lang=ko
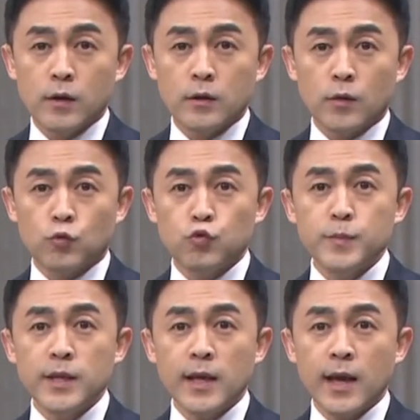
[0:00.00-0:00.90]
그럼
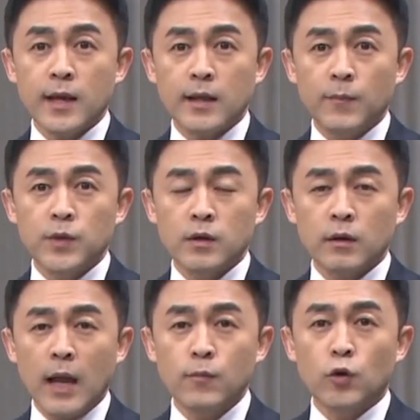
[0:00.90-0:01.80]
국민에게 남는
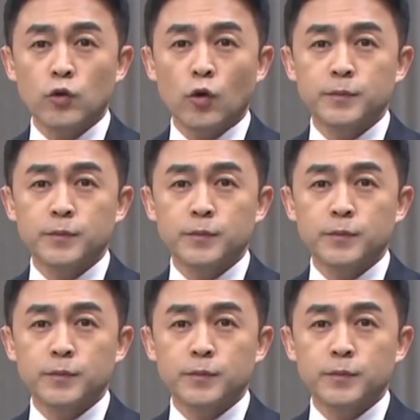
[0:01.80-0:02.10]
건 아무것도